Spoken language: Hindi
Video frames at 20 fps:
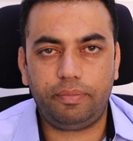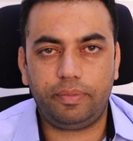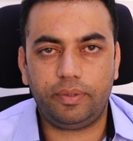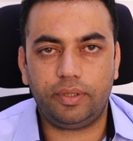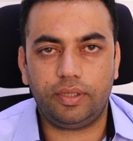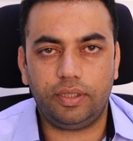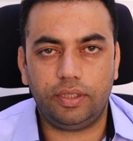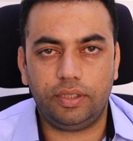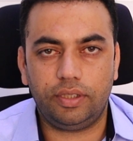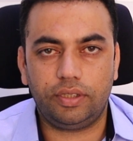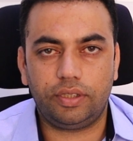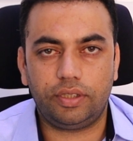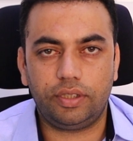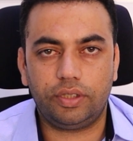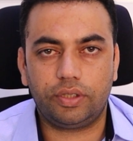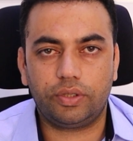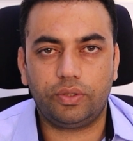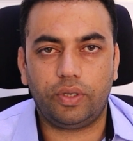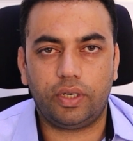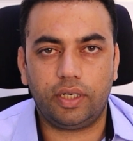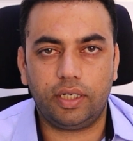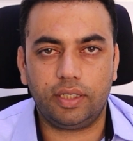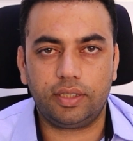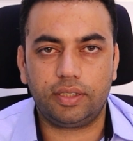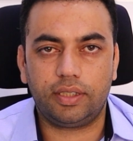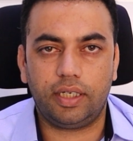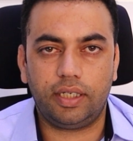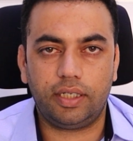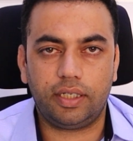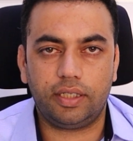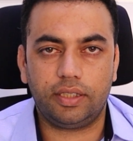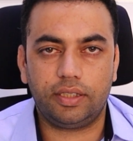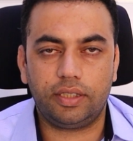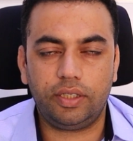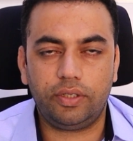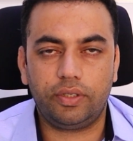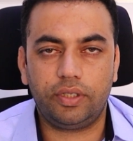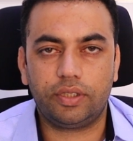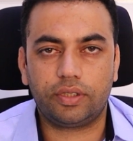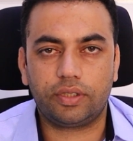आप इस चीज़ को अंडरस्टैंड
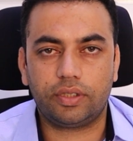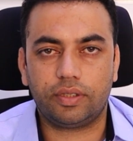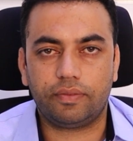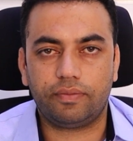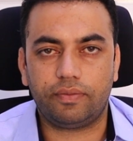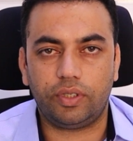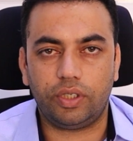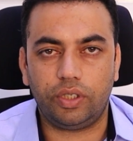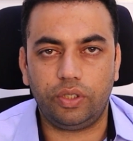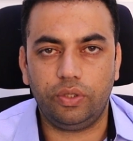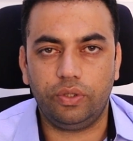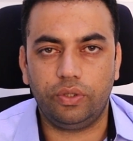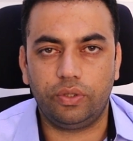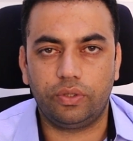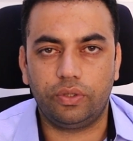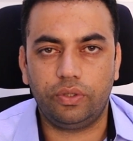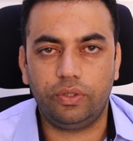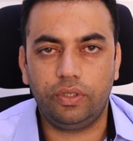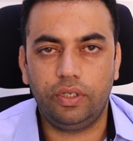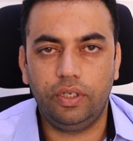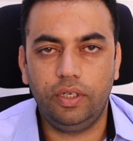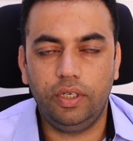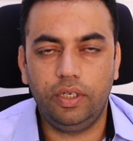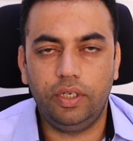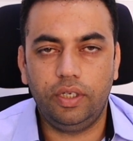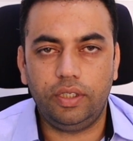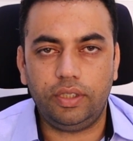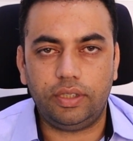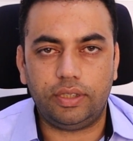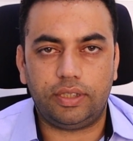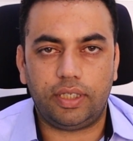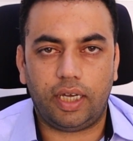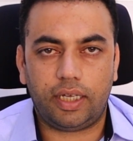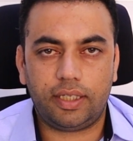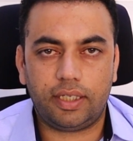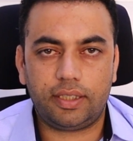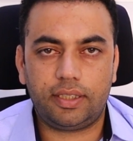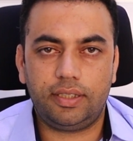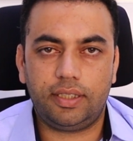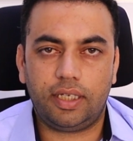कीजिए और इस वीडियो को
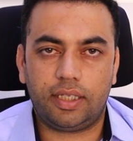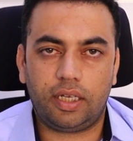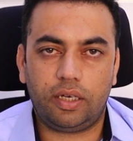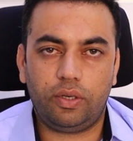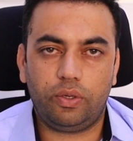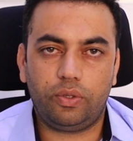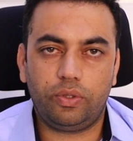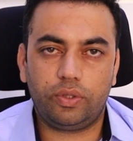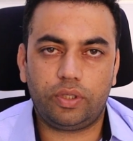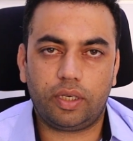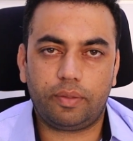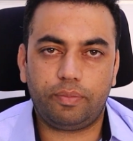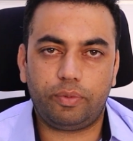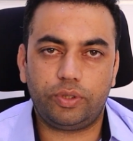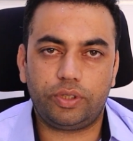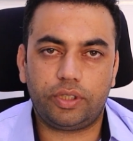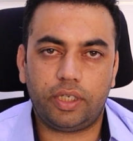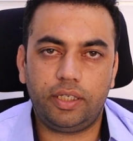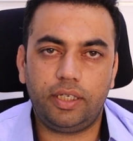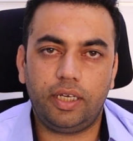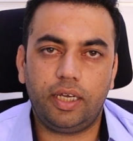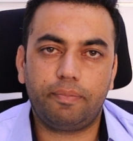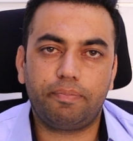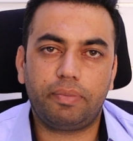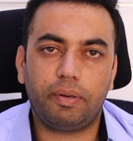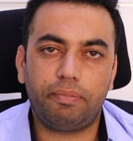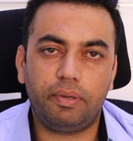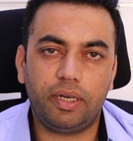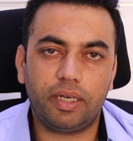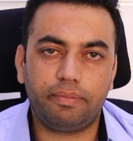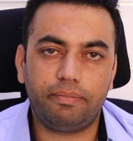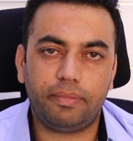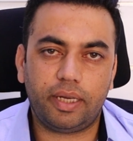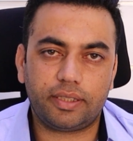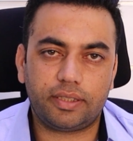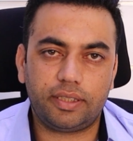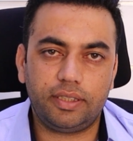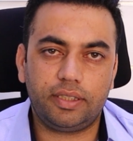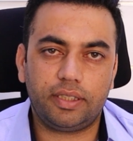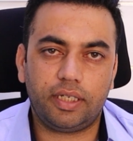ज़्यादा से ज़्यादा लोगों तक पहुँचाएँ ये एक पब्लिक
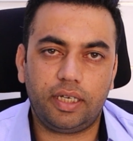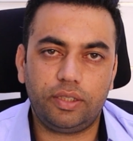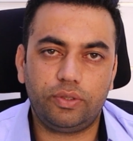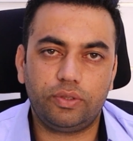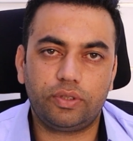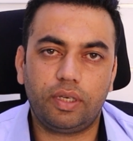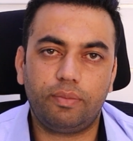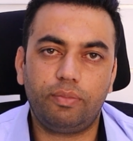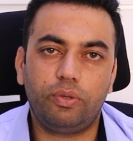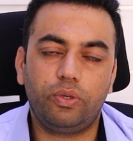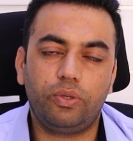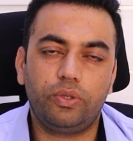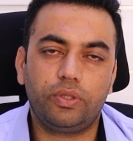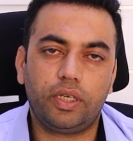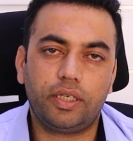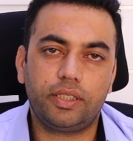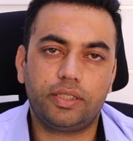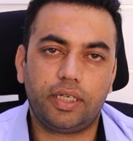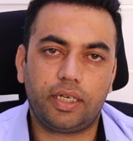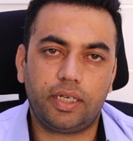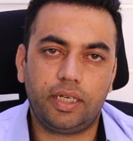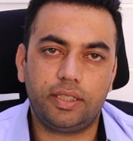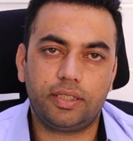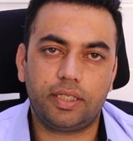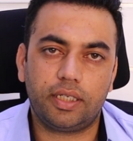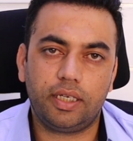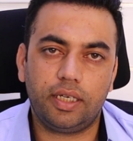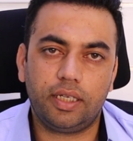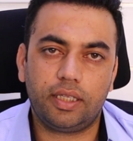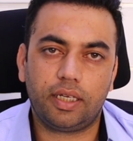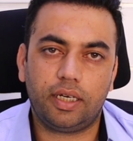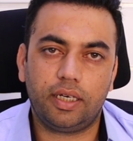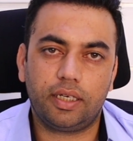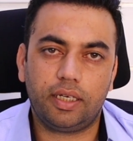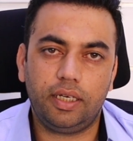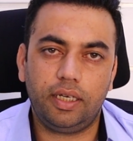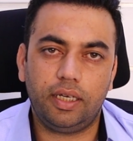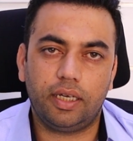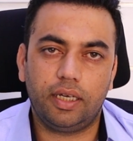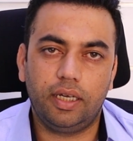मैसेज है जो सब लोगों तक जाना चाहिए
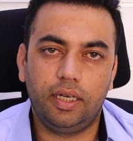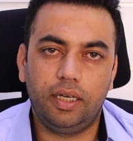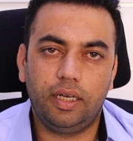ताकि